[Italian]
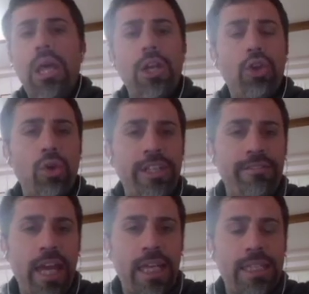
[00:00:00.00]
non
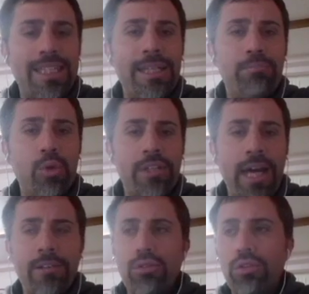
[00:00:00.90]
gli viene
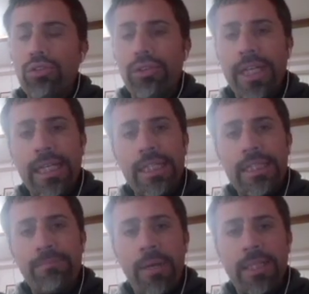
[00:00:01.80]
tributato l'onore che gli
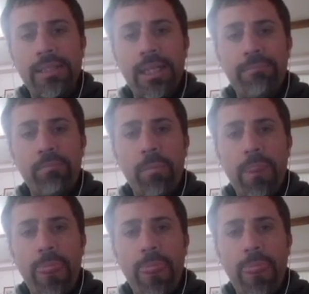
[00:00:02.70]
spetta,